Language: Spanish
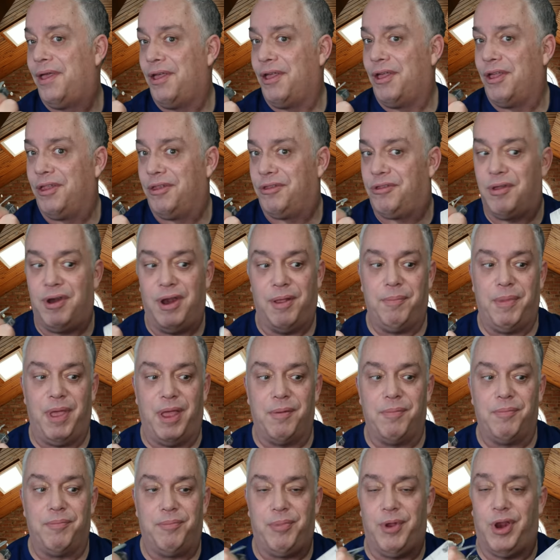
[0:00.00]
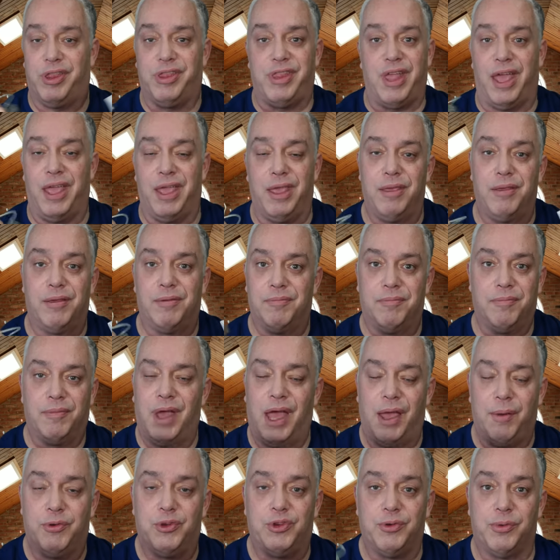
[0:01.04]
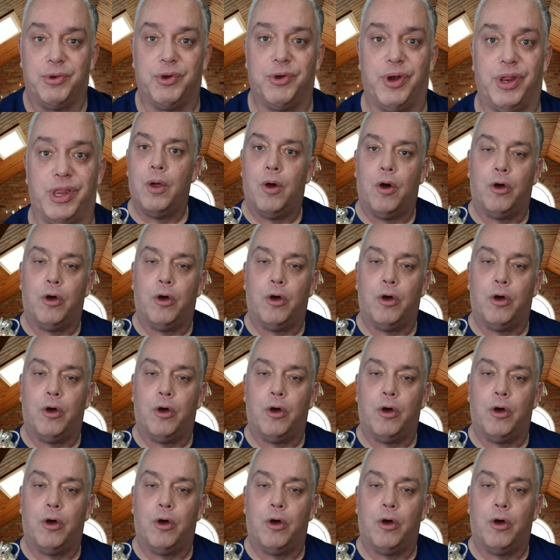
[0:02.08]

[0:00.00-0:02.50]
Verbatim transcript: Suenan bien, pero está ahí. Hay muchos mejores.